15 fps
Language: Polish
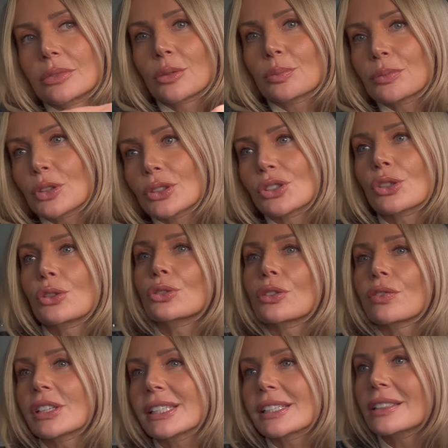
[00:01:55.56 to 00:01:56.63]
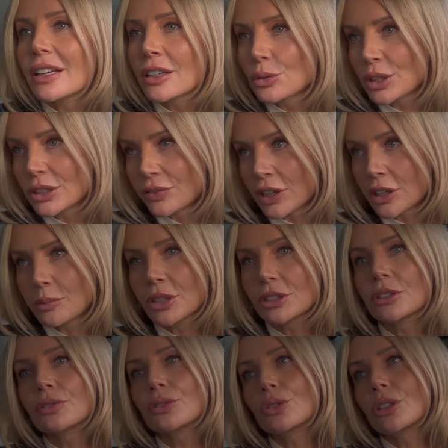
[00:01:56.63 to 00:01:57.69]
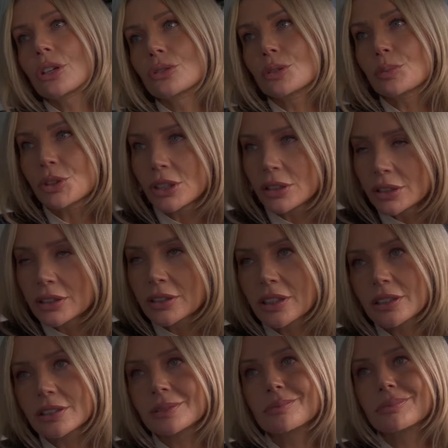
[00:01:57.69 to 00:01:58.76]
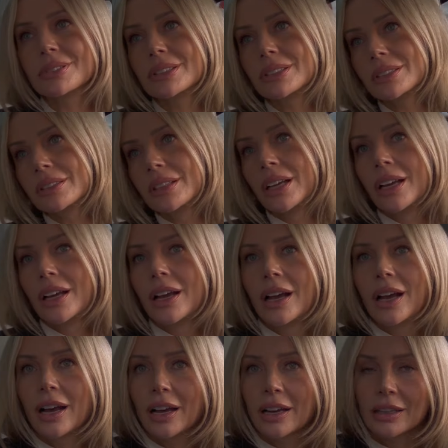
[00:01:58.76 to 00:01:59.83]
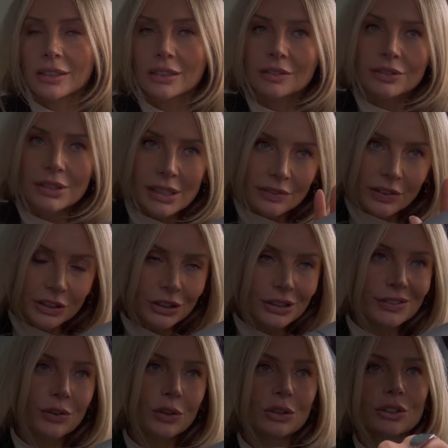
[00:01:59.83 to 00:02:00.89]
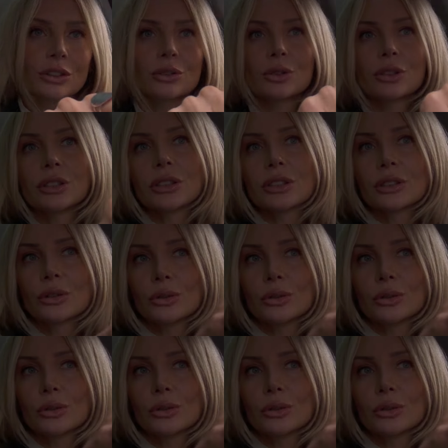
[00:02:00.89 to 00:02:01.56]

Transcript: no, dosyć kontrowersyjne akurat fragmenty, w których on i przeklina i, e, i wyzywa tych swoich niektórych